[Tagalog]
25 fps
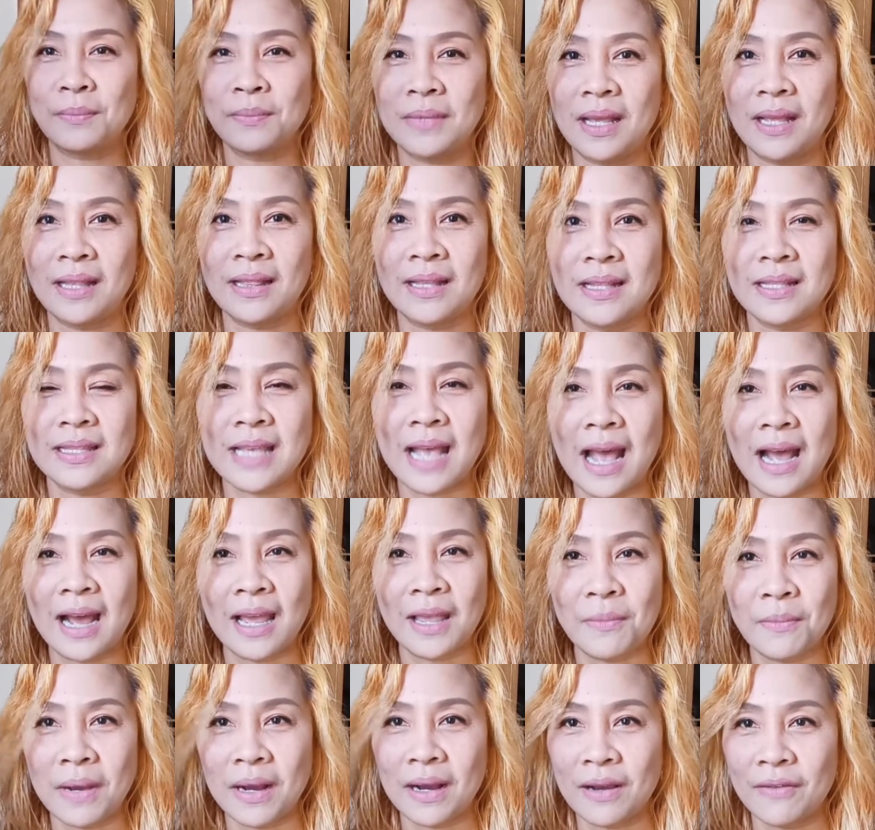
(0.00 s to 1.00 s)
updated sa
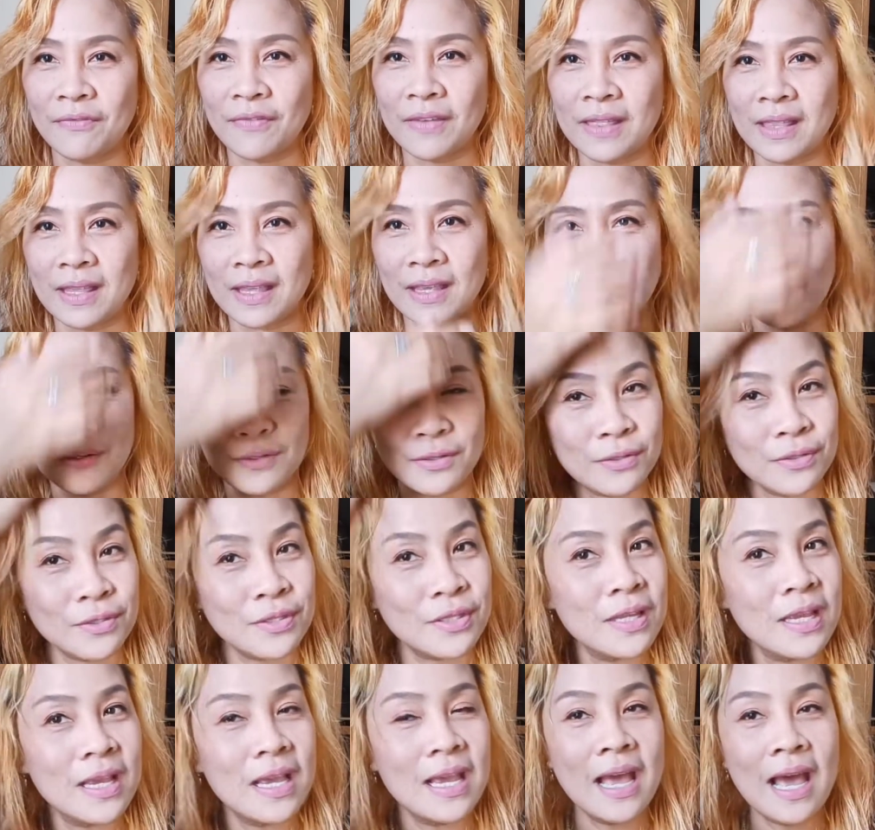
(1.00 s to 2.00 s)
aking mga videos.
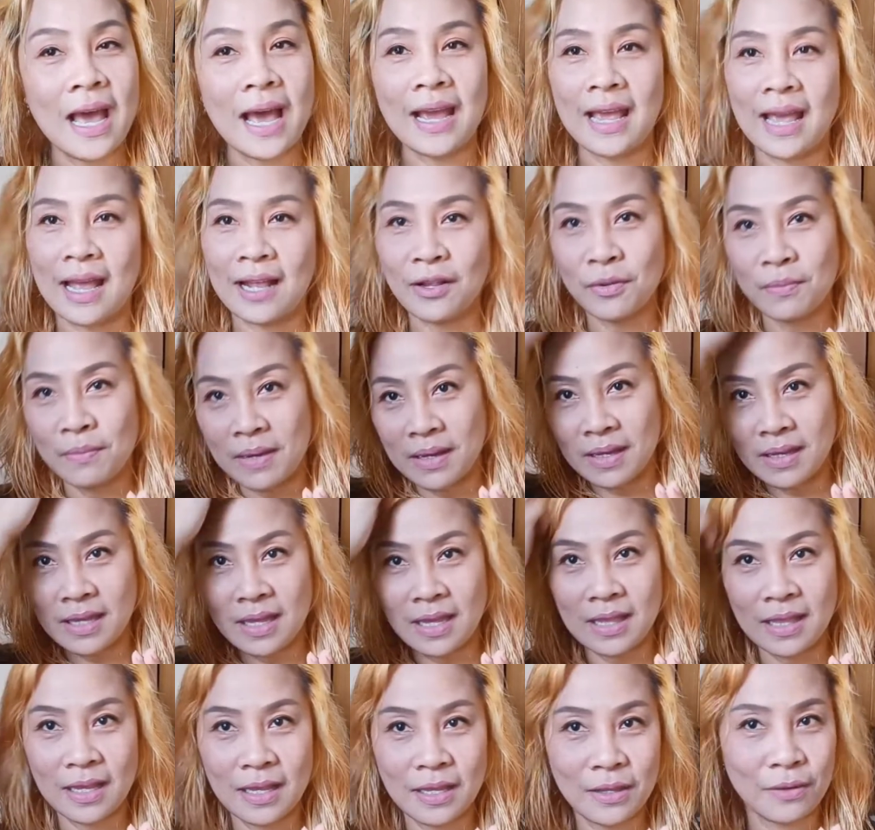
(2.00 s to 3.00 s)
Ayan, kung
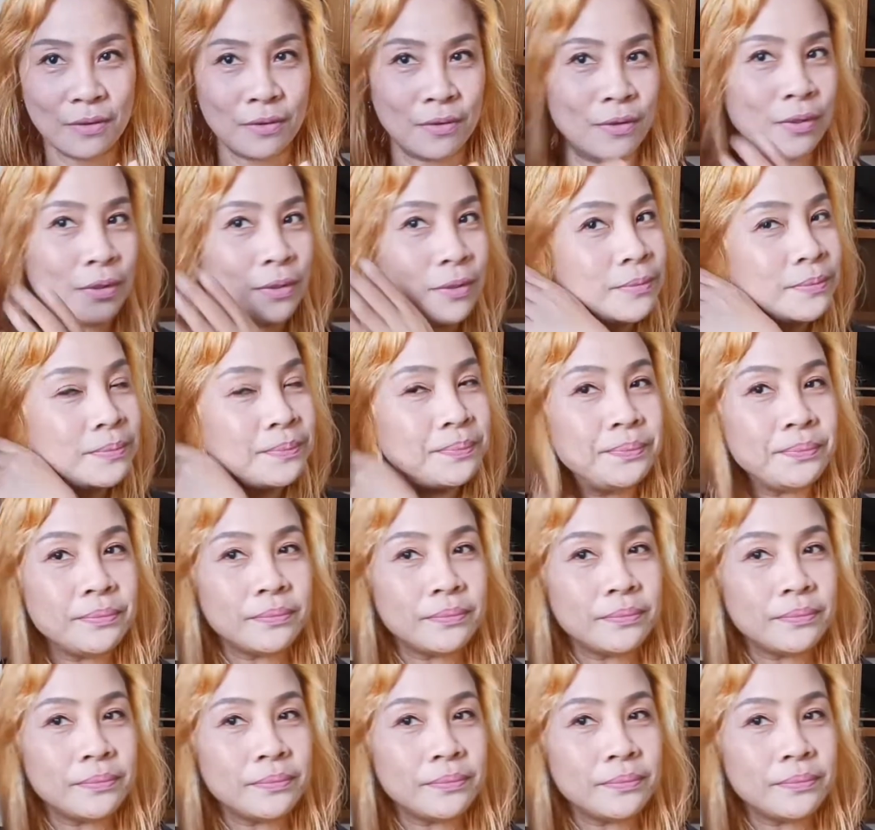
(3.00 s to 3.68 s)
makikita nyo,